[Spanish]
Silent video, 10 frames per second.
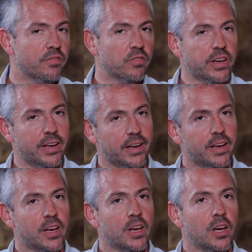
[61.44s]
fue
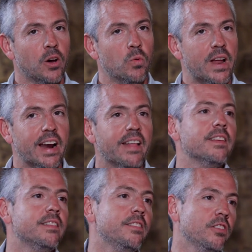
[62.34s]
una gran
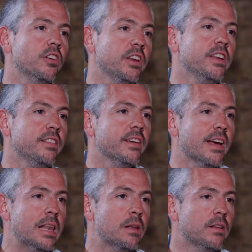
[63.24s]
decisión
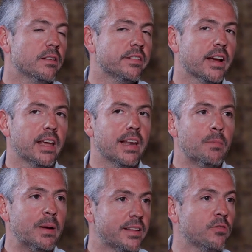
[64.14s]
inicial, ya que La
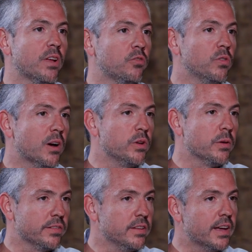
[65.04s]
Plata es una ciudad
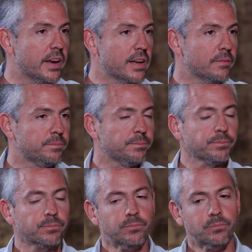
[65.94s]
universitaria,
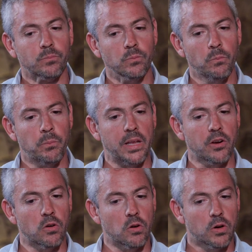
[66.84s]

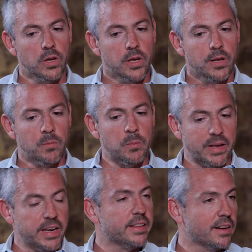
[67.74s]
pero mi
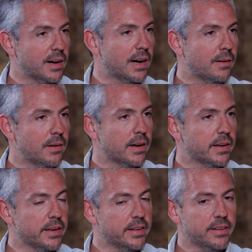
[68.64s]
padre trabajaba
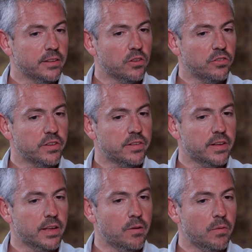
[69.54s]
en ese entonces
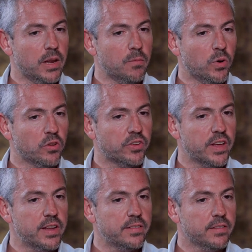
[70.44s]
en, Buenos
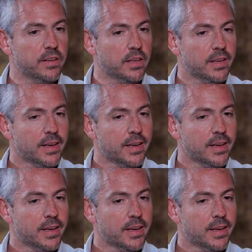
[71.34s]
Aires y,